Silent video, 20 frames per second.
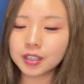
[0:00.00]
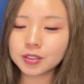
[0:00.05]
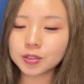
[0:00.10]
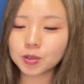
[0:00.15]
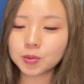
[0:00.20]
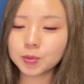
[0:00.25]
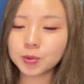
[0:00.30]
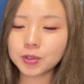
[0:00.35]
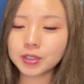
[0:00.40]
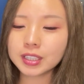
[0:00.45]

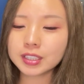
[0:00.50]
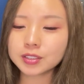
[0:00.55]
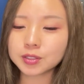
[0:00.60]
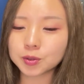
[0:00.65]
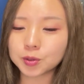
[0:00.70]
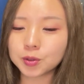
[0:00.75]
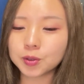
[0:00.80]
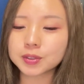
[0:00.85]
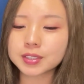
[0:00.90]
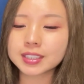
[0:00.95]
巴
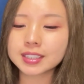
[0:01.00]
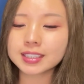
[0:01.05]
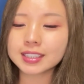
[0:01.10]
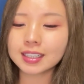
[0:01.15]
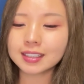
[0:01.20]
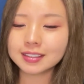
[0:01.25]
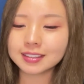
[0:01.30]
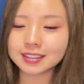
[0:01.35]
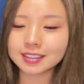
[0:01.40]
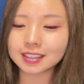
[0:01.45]
賞
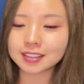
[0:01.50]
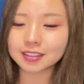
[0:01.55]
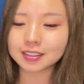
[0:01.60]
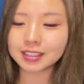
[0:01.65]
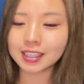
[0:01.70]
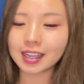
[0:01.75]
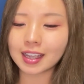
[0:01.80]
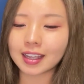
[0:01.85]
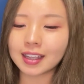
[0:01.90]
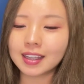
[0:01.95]
3着
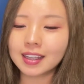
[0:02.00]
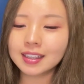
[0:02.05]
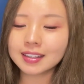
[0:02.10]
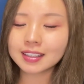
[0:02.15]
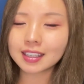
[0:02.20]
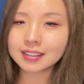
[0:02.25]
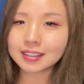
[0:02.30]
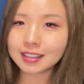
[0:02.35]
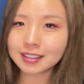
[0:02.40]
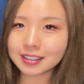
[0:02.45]
で、
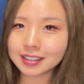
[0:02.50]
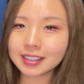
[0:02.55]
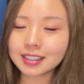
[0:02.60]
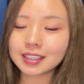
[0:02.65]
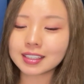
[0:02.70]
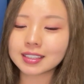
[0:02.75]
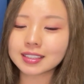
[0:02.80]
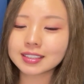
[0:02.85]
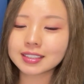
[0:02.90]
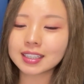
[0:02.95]
叩
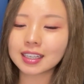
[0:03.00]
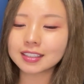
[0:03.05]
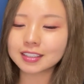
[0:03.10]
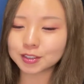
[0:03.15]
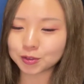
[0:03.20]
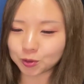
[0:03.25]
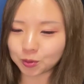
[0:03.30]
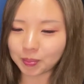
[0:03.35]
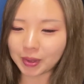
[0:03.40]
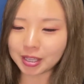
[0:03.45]
き3
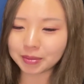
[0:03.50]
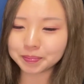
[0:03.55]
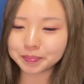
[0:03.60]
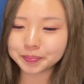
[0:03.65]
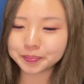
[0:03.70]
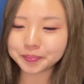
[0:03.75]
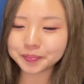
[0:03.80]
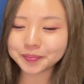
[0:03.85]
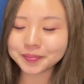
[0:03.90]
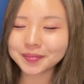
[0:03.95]
走目。
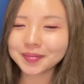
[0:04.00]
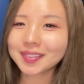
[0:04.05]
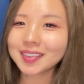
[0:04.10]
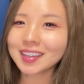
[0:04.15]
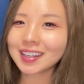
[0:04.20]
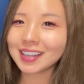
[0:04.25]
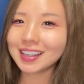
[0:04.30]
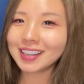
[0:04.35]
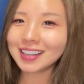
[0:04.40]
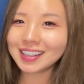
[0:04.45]

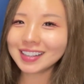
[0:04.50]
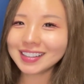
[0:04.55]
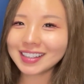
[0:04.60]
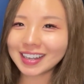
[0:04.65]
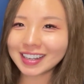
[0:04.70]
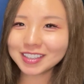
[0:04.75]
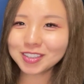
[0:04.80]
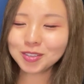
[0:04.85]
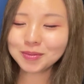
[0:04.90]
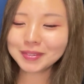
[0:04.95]
で、
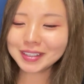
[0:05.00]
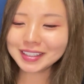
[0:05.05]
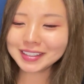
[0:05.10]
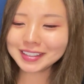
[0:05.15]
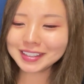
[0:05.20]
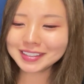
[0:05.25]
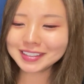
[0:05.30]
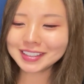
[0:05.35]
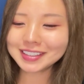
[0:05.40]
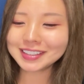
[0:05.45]

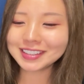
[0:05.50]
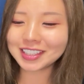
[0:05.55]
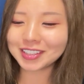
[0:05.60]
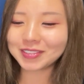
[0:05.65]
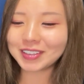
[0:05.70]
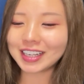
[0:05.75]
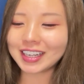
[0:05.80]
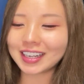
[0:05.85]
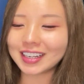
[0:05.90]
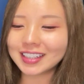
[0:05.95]
アドマイア・ジャスタ
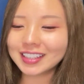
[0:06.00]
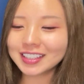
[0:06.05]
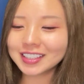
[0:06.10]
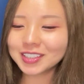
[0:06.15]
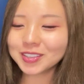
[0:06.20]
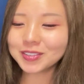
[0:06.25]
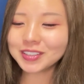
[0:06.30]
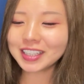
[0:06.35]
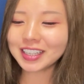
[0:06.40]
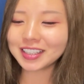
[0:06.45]
は、
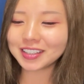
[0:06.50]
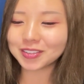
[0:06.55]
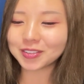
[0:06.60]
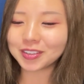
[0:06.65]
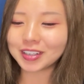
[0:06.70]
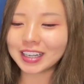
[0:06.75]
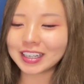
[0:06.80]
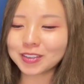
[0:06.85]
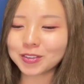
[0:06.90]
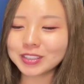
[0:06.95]
去年の
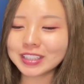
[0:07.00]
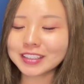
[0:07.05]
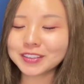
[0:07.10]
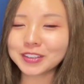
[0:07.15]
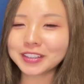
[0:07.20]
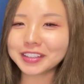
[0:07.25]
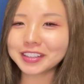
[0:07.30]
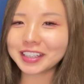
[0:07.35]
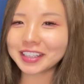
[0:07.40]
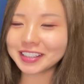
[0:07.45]
函
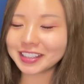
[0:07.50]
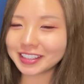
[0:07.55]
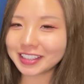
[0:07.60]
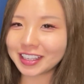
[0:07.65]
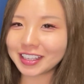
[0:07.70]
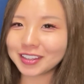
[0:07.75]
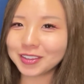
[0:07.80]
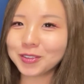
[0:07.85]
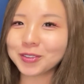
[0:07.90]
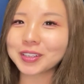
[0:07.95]
館記
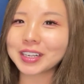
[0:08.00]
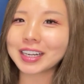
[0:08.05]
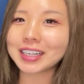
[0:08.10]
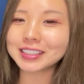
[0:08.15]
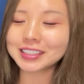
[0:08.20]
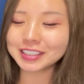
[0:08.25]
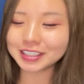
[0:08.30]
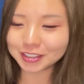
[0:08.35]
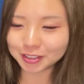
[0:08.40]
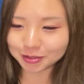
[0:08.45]
念の
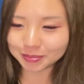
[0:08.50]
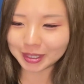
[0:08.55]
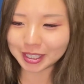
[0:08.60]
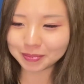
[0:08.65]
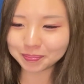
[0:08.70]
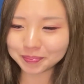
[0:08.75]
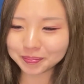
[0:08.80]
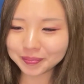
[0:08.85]
勝ち馬。